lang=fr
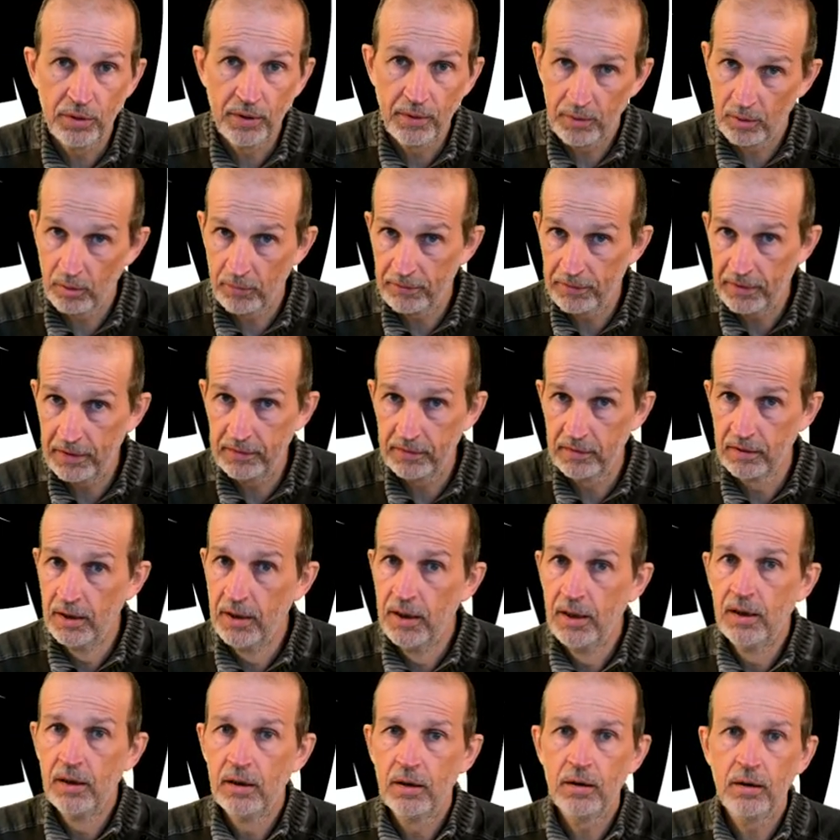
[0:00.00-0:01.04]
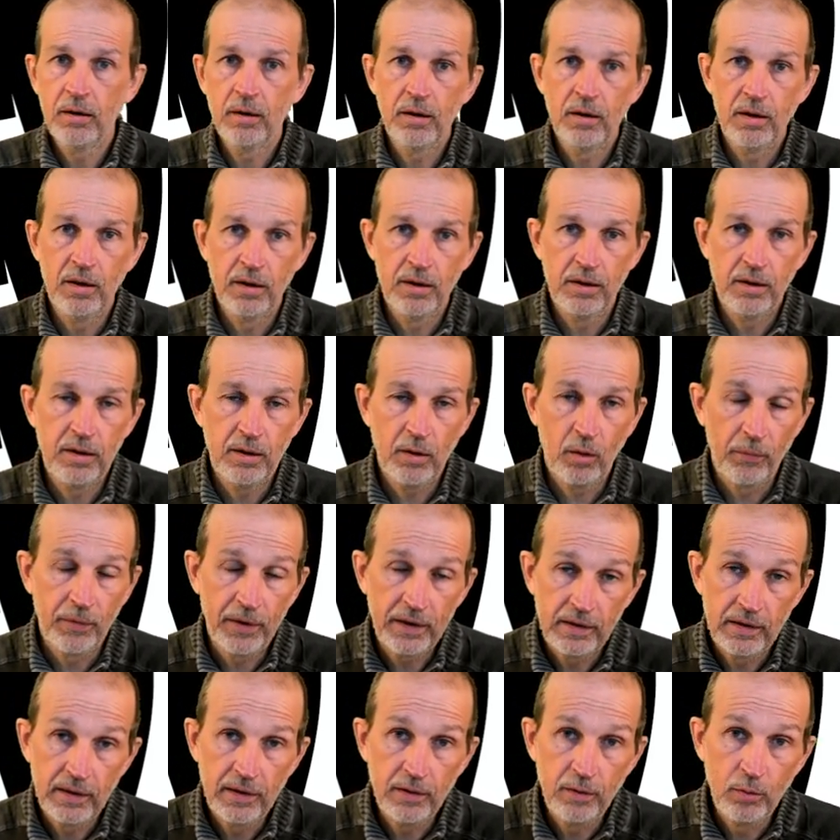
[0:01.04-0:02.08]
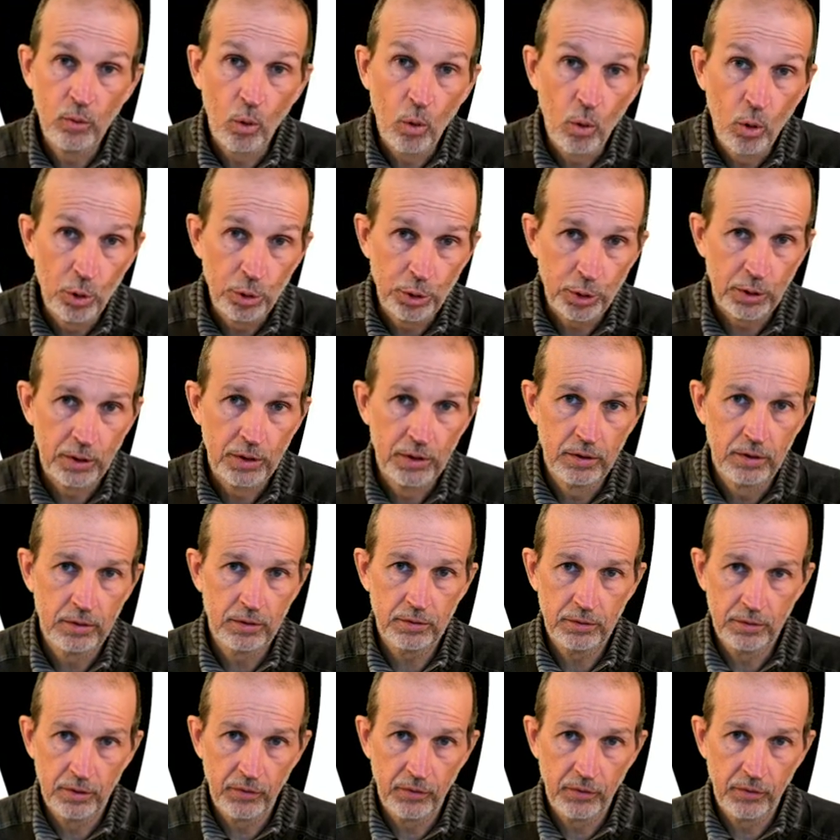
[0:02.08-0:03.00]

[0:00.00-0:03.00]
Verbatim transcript: Et en fait, euh, en fait les neurones euh,